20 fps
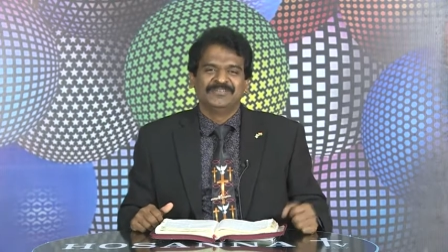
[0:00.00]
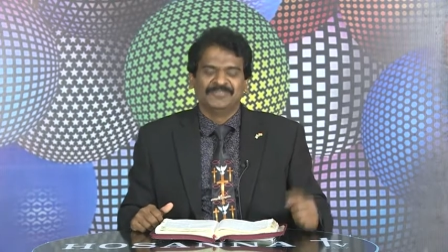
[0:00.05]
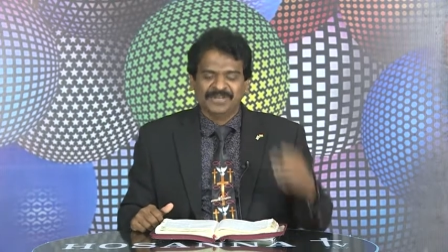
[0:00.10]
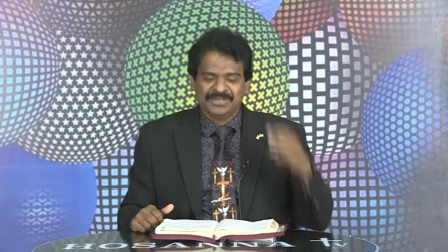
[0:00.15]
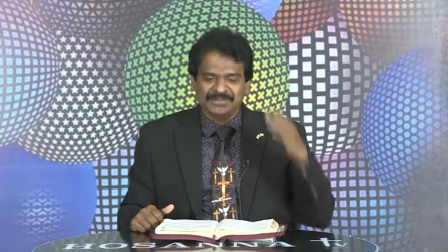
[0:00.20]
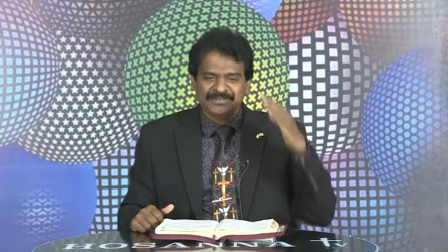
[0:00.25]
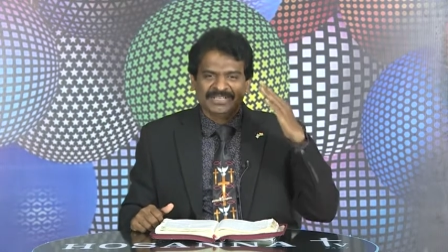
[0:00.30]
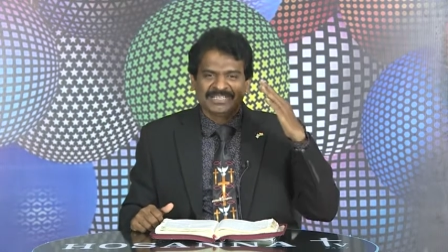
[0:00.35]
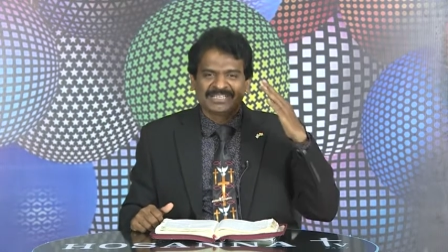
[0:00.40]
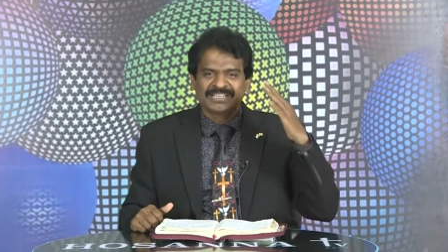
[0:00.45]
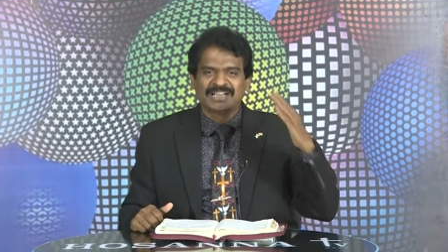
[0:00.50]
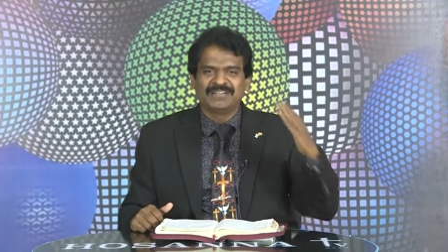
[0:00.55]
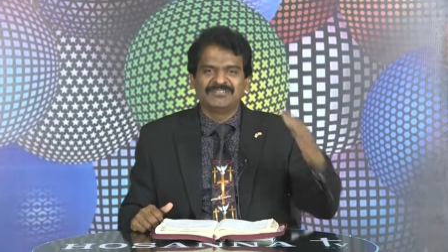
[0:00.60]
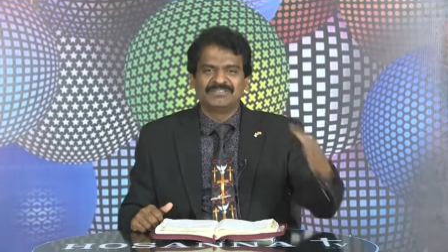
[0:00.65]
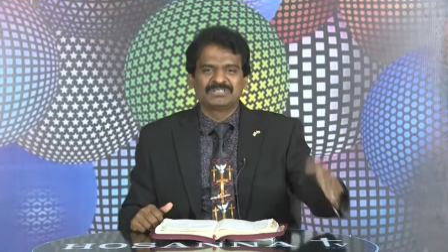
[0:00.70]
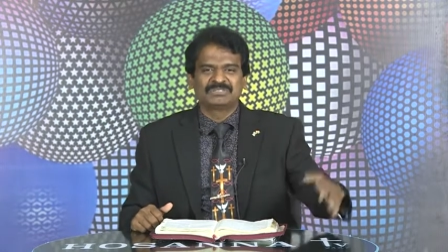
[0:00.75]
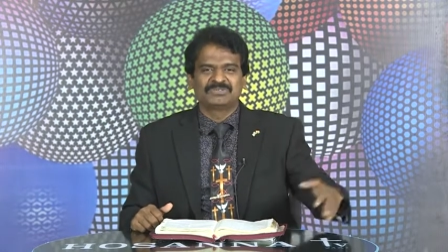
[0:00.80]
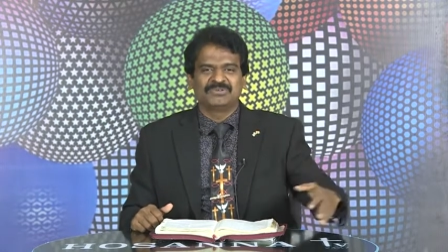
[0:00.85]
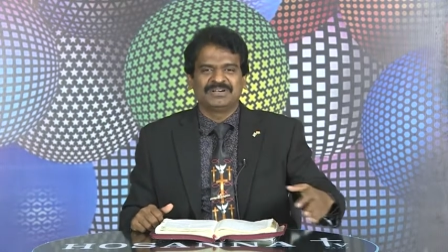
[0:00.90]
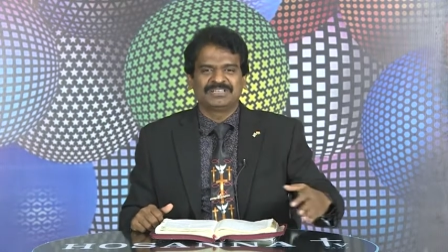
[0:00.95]
விடுவித்தால்
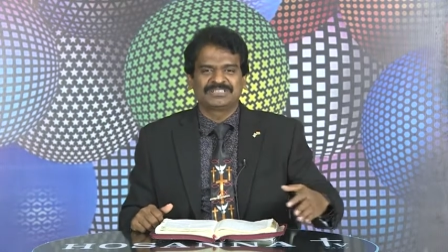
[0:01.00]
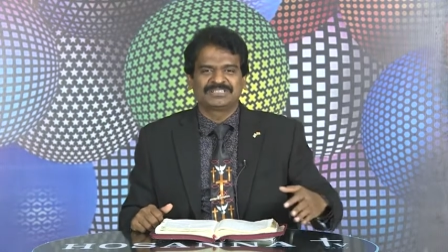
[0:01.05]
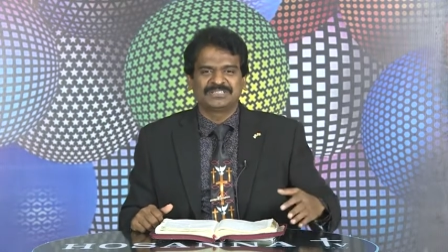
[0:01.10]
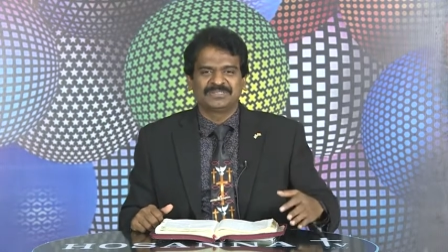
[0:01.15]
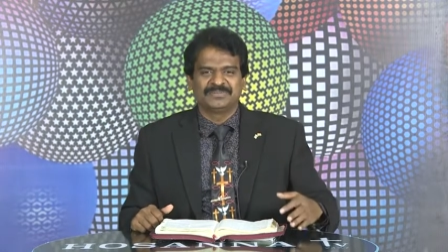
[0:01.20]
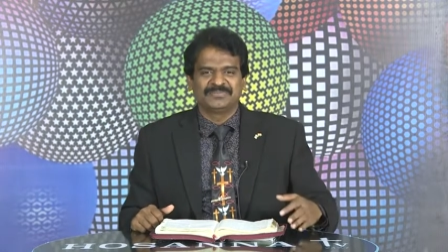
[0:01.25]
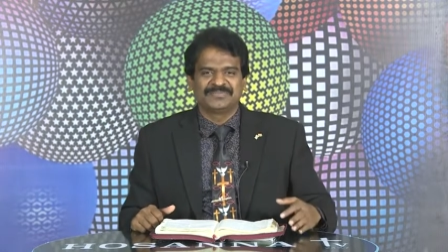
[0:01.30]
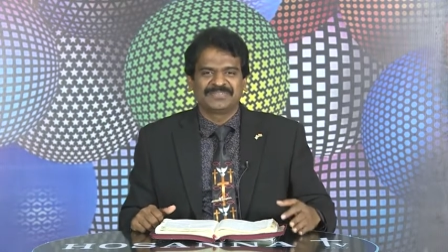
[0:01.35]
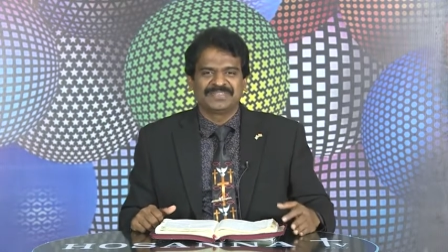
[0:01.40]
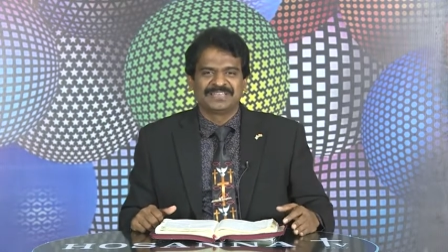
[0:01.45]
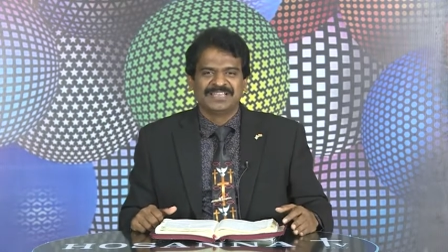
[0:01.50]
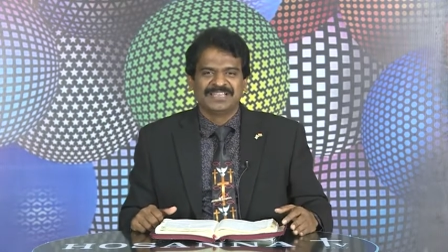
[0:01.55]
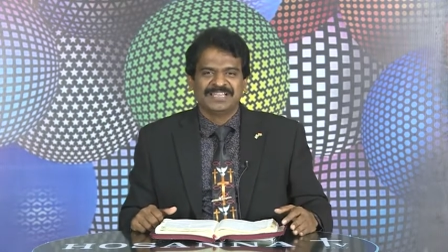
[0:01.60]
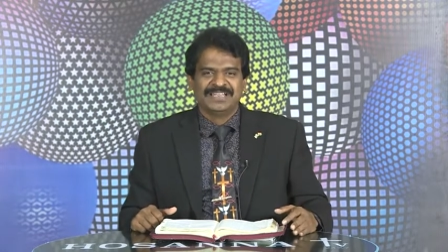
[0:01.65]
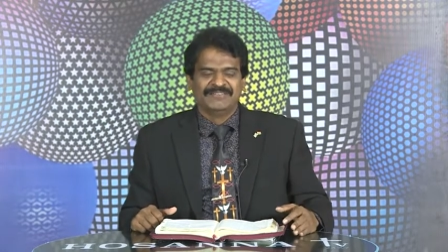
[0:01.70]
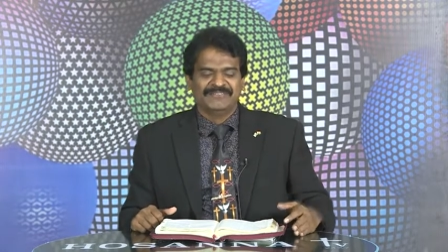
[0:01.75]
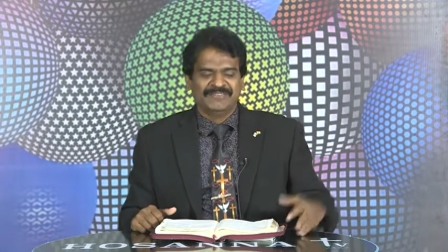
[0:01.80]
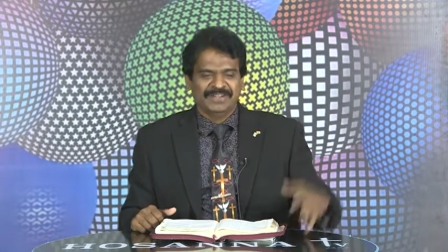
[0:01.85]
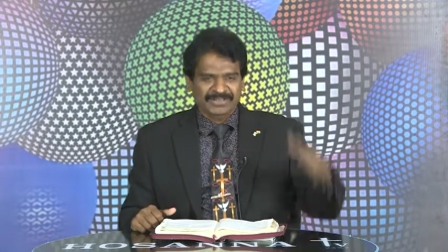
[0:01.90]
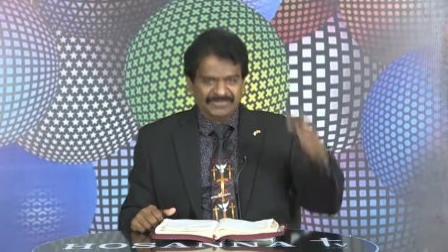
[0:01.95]
விசுவாசம்
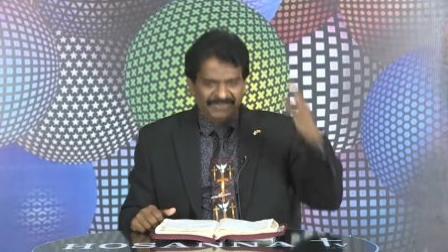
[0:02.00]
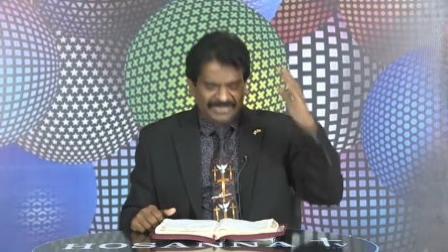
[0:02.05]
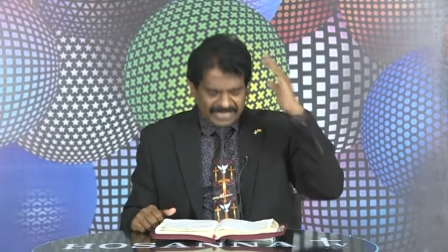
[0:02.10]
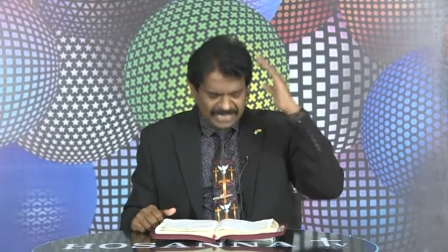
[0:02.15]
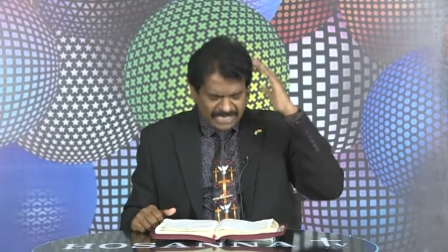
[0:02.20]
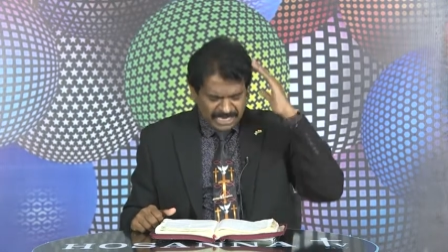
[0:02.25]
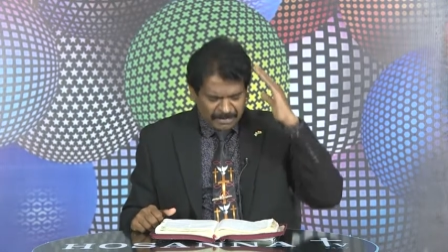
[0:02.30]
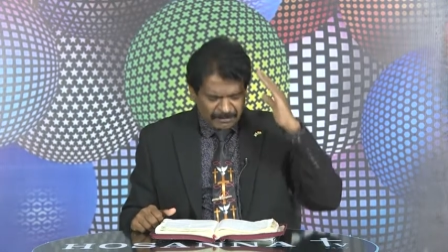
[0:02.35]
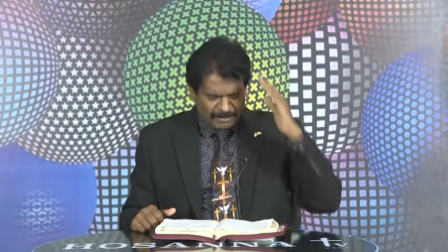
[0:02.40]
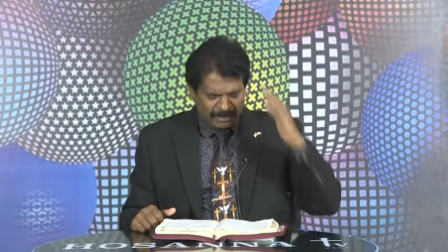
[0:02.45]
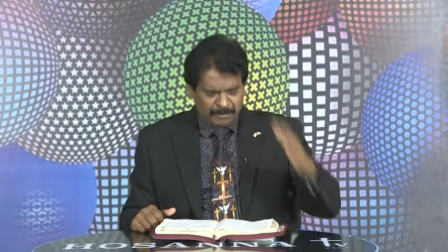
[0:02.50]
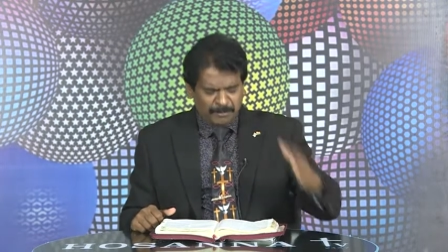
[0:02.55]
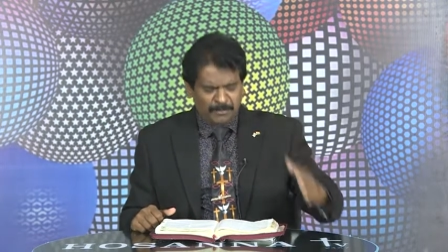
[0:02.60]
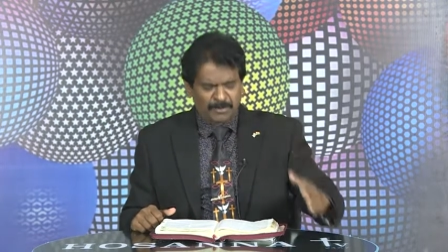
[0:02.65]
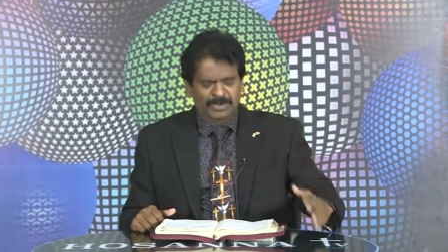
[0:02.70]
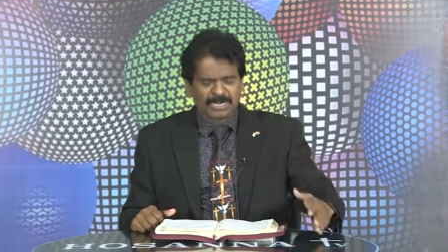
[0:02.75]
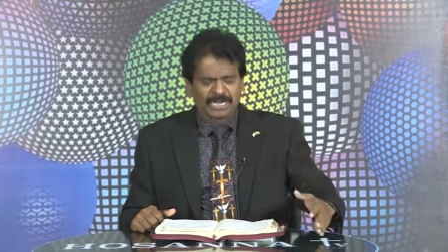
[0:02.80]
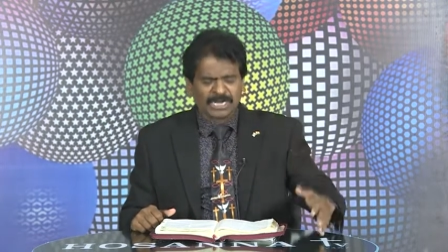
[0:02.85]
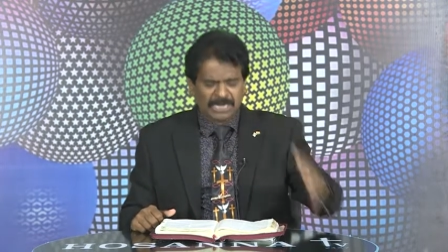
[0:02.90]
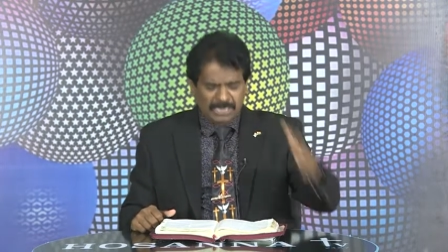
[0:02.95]
விடுவிக்காமல்
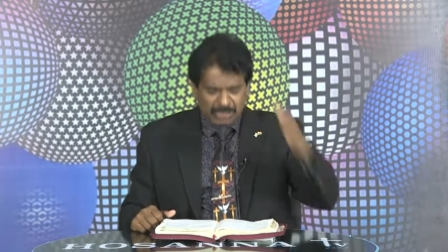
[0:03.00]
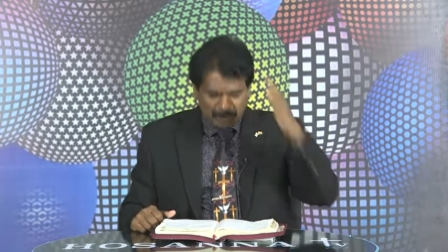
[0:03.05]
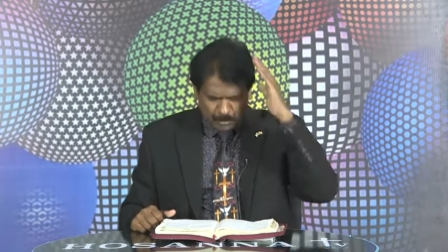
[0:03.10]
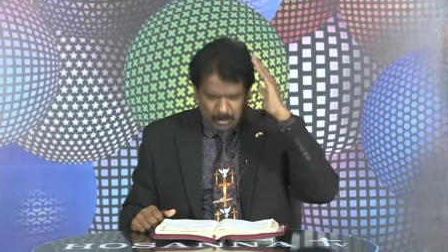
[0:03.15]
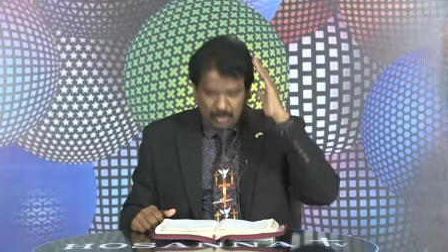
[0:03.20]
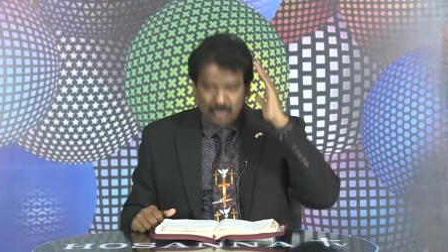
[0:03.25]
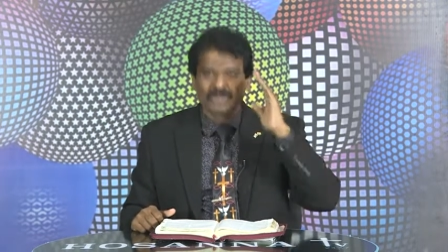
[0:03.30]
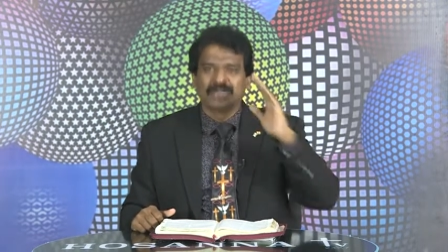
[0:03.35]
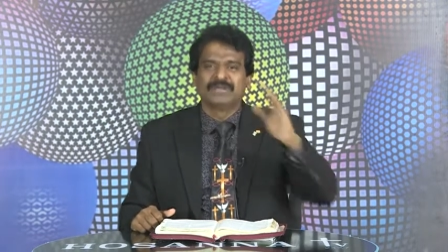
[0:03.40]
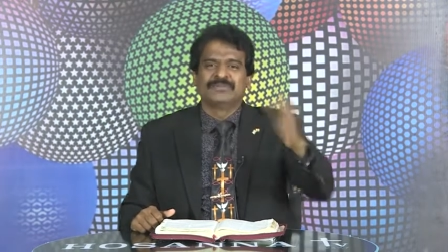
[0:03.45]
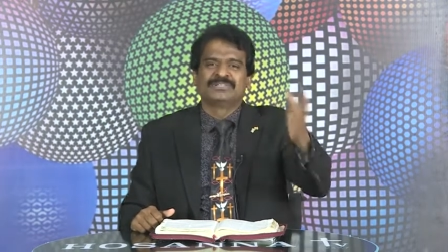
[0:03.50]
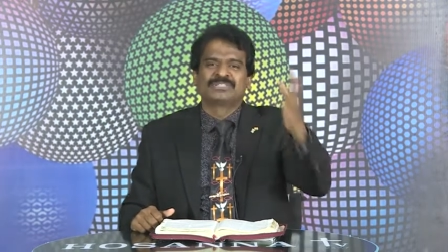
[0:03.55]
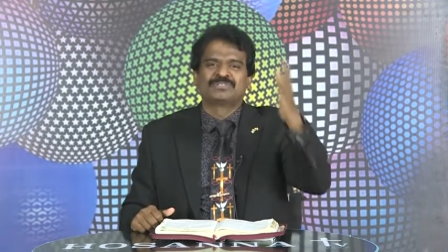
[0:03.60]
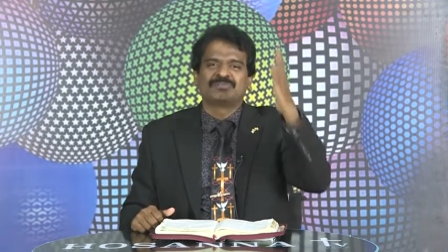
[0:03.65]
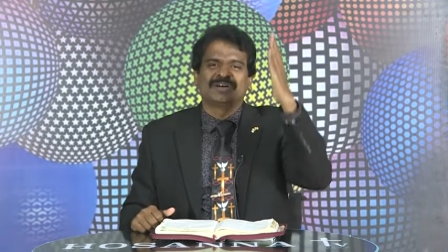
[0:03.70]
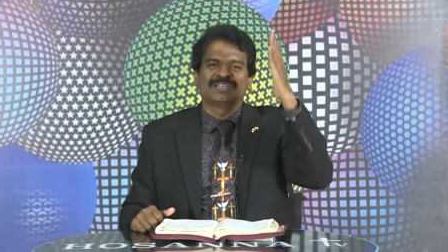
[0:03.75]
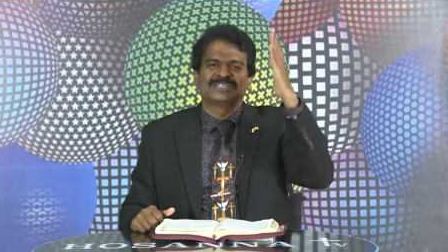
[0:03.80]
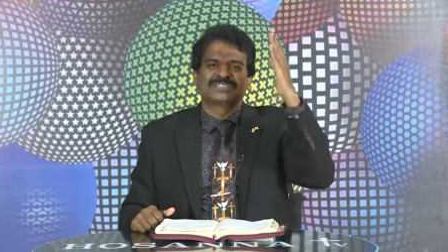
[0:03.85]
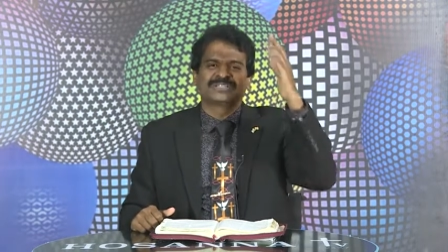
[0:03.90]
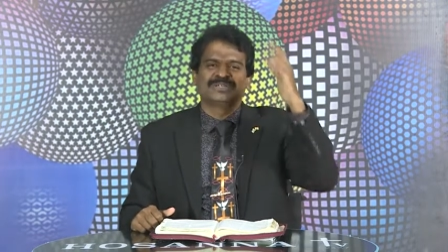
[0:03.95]
போனால் பூர்ண
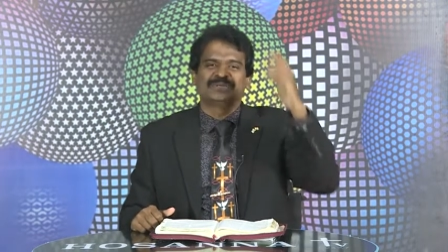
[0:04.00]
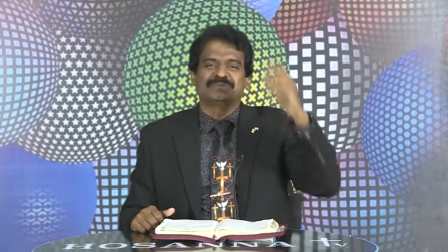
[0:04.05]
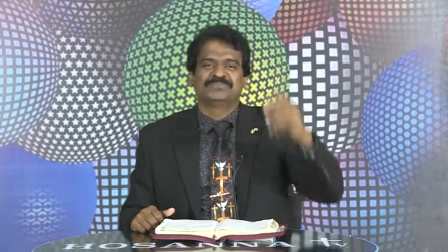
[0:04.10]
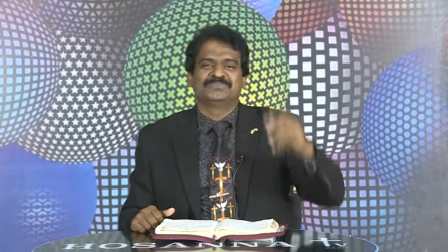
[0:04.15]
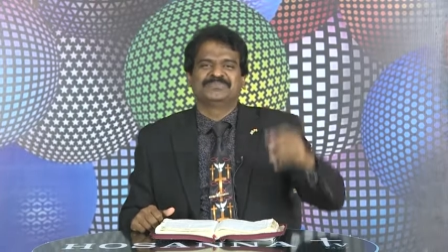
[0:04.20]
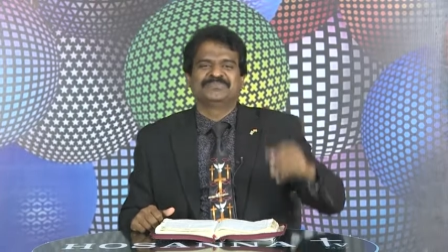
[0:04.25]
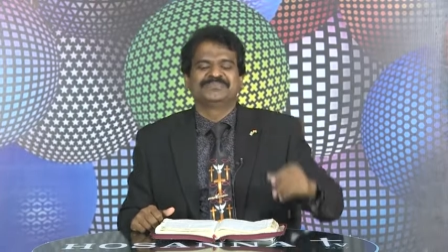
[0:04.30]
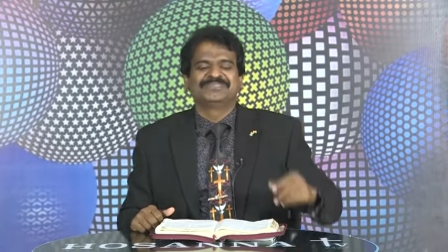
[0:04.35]
விசுவாசம்